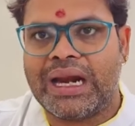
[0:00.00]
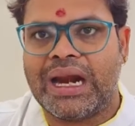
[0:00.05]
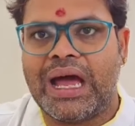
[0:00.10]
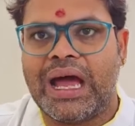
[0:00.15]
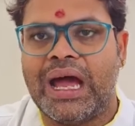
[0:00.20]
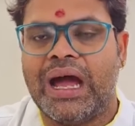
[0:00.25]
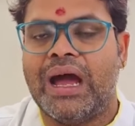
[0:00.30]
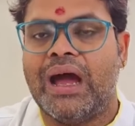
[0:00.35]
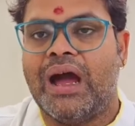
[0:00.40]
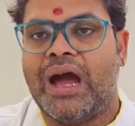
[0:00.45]

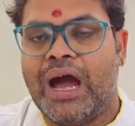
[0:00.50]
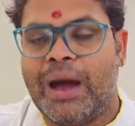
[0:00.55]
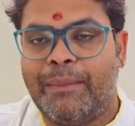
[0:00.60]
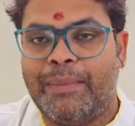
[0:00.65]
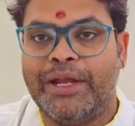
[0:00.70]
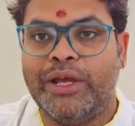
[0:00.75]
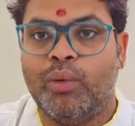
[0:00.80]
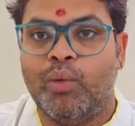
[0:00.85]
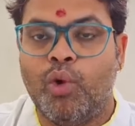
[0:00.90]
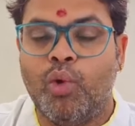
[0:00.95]
ரா
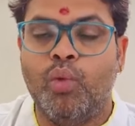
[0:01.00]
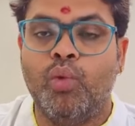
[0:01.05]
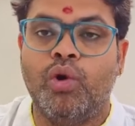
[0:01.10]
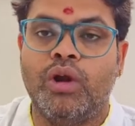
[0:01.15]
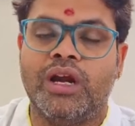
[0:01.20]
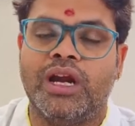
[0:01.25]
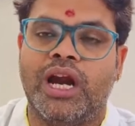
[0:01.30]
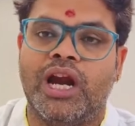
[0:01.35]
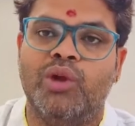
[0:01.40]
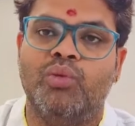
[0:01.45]
அப்படியே
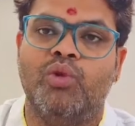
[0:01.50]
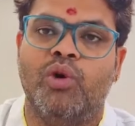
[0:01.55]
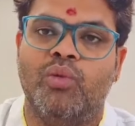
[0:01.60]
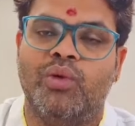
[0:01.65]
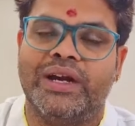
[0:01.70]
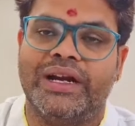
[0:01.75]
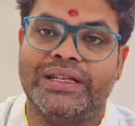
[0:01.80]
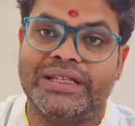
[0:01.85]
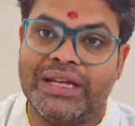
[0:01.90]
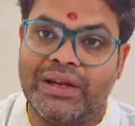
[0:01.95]
ஒவ்வொரு நாளும்
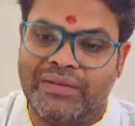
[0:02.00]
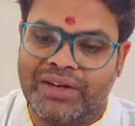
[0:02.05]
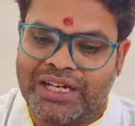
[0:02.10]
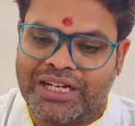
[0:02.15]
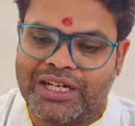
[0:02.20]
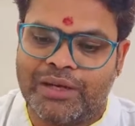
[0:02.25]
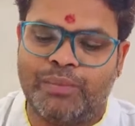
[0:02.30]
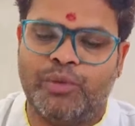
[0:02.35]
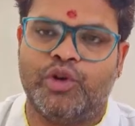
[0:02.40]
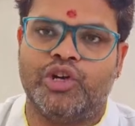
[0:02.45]
ஒவ்வொரு இடத்துல
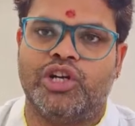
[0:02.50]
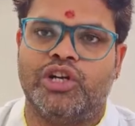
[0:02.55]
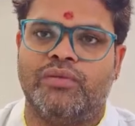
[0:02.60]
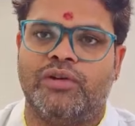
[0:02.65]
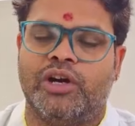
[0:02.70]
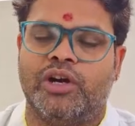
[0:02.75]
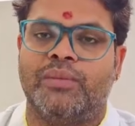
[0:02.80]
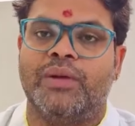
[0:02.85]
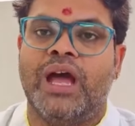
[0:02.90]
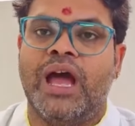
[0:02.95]
விளக்கு
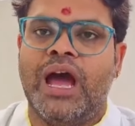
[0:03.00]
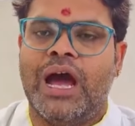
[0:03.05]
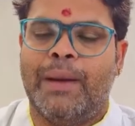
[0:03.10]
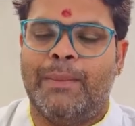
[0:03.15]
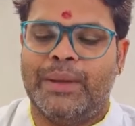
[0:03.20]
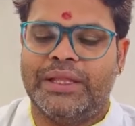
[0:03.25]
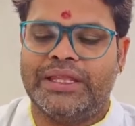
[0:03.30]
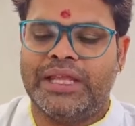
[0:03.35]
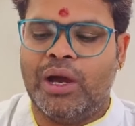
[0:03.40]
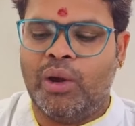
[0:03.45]
போட்டுட்டு வரணும்
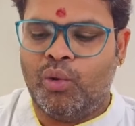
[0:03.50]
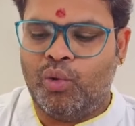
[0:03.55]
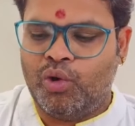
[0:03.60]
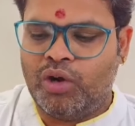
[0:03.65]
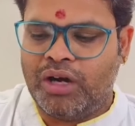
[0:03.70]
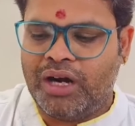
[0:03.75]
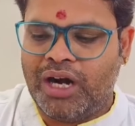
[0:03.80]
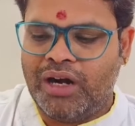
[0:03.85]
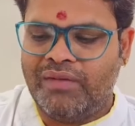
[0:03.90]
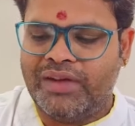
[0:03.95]
அப்பத்தான்
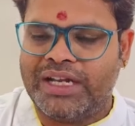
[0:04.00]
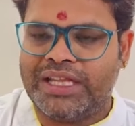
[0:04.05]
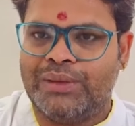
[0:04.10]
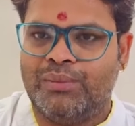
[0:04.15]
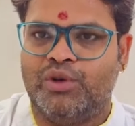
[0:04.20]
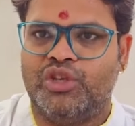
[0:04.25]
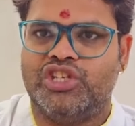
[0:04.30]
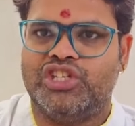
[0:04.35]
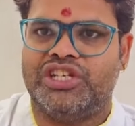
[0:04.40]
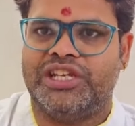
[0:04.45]
ஒரு நாள்
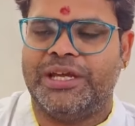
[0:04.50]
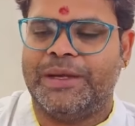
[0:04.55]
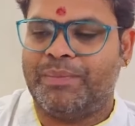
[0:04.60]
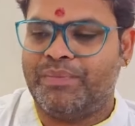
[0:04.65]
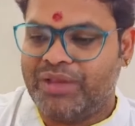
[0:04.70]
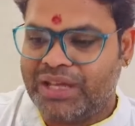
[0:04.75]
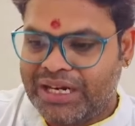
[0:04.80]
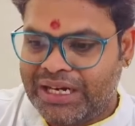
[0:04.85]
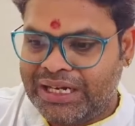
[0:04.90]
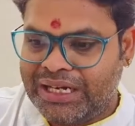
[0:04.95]
விரதம்
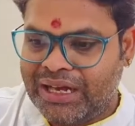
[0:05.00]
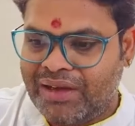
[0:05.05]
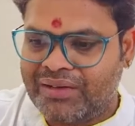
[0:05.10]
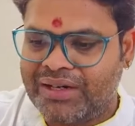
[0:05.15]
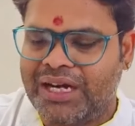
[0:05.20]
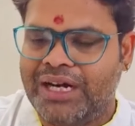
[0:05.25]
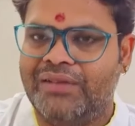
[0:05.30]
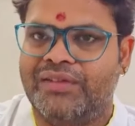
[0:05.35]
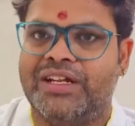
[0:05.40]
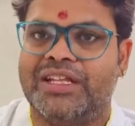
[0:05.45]
முடிச்சிட்டேன்
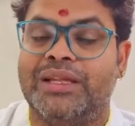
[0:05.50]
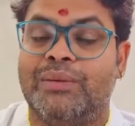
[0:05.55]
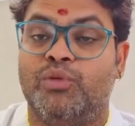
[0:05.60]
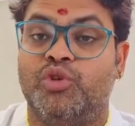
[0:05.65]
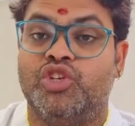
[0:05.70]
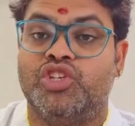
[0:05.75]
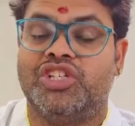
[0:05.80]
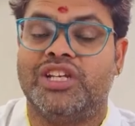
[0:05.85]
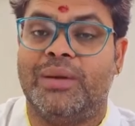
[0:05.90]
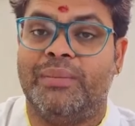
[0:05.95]
ரெண்டாவது நாள்
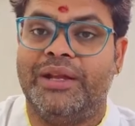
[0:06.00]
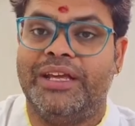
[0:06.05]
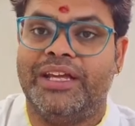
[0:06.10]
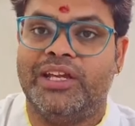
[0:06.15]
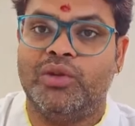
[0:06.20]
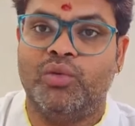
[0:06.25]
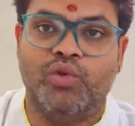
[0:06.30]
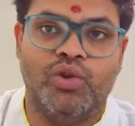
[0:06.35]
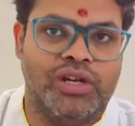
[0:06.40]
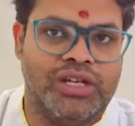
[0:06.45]
விரதம் முடிச்சிட்டேன்
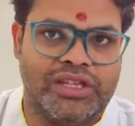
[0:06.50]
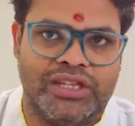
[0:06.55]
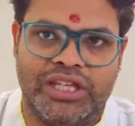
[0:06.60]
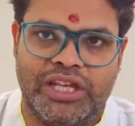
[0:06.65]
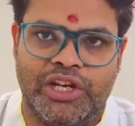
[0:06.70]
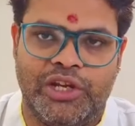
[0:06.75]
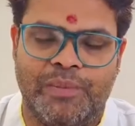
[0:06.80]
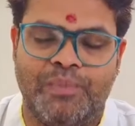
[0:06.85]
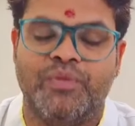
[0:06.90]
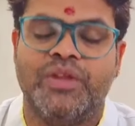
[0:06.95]
அப்படிங்கிறது உங்களுக்கு
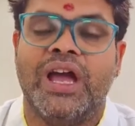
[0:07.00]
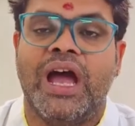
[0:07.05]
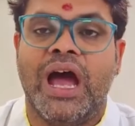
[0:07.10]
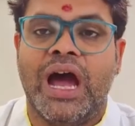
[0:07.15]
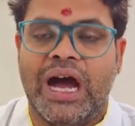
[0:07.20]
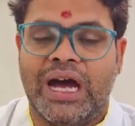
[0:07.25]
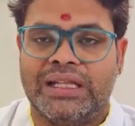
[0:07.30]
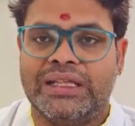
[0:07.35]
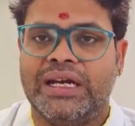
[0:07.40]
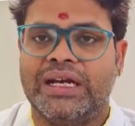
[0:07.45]
தெரியும்
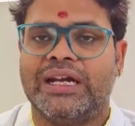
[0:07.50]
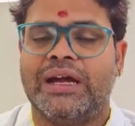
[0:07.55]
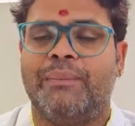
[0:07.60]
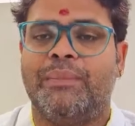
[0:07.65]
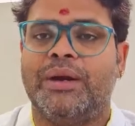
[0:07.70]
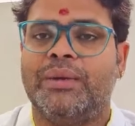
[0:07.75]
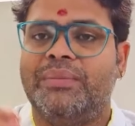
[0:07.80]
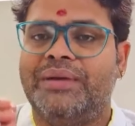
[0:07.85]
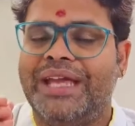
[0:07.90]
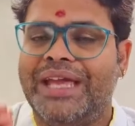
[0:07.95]

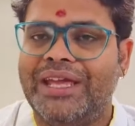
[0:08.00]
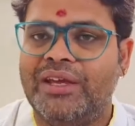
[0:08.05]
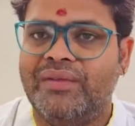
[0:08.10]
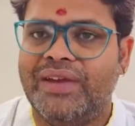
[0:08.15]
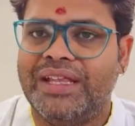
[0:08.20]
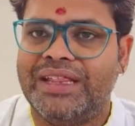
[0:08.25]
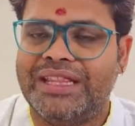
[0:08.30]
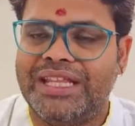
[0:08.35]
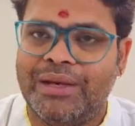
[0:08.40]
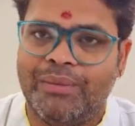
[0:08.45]
அதற்கப்புறம்
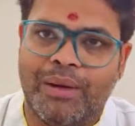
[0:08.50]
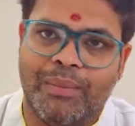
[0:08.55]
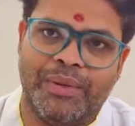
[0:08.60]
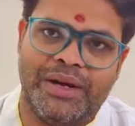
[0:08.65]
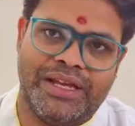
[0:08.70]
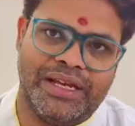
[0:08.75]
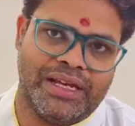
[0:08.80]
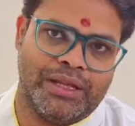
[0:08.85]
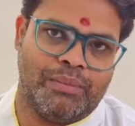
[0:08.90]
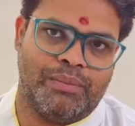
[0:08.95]
நெய்வேத்தியம்
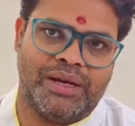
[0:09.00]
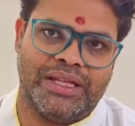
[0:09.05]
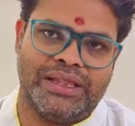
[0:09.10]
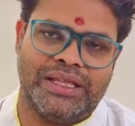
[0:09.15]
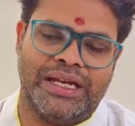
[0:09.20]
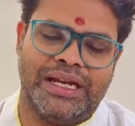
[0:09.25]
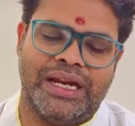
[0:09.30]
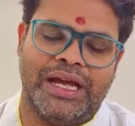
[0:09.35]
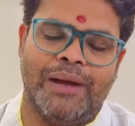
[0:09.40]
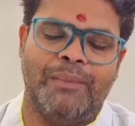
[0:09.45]
அப்படிங்கிறது
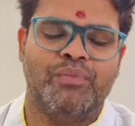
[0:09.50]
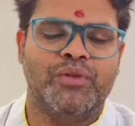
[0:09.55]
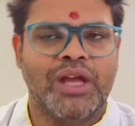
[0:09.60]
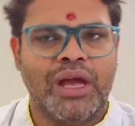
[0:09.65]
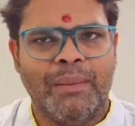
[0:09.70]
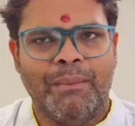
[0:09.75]
பார்த்தீங்கன்னா